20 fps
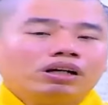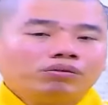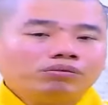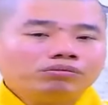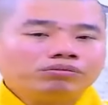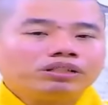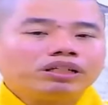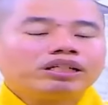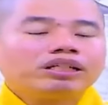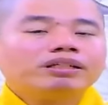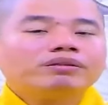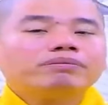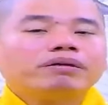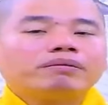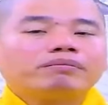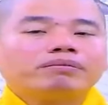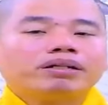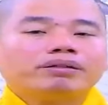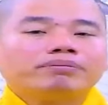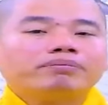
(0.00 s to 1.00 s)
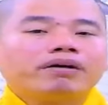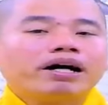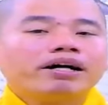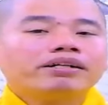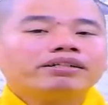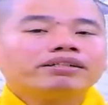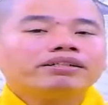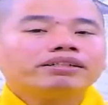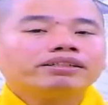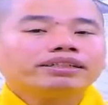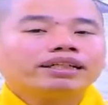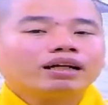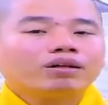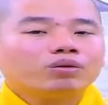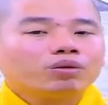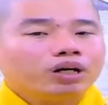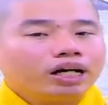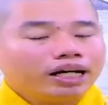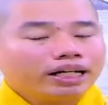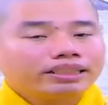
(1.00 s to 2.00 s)
không chi mà mình mở cửa
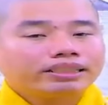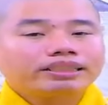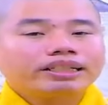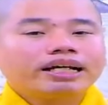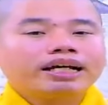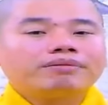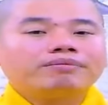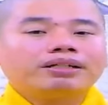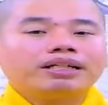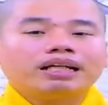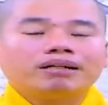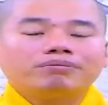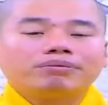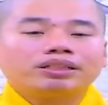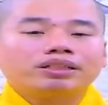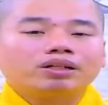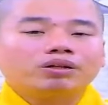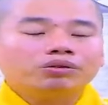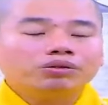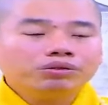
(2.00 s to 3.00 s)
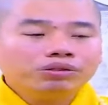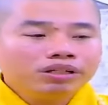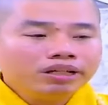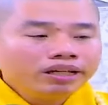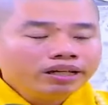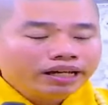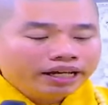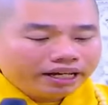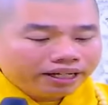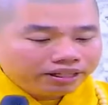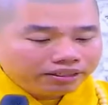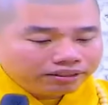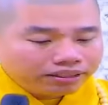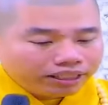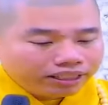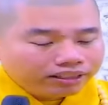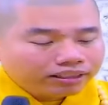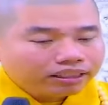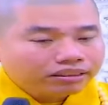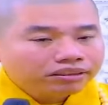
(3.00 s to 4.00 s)
chàng quạt ra mình nằm mình ngủ hàng cư
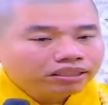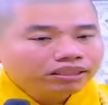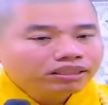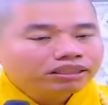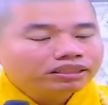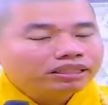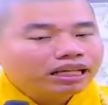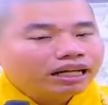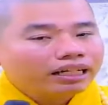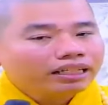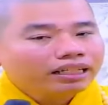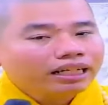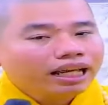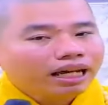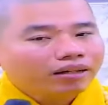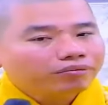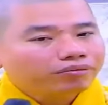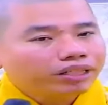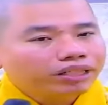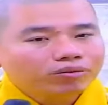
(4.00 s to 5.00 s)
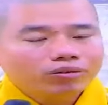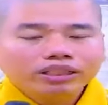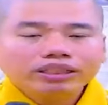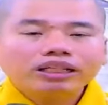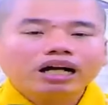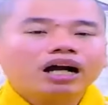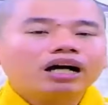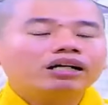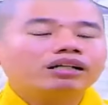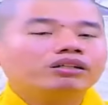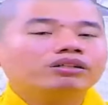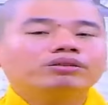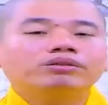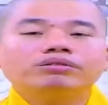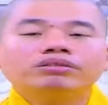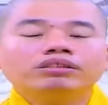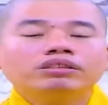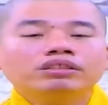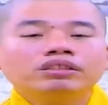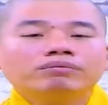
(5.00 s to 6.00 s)
sĩ người ta thức người ta đi làm việc quá trời luôn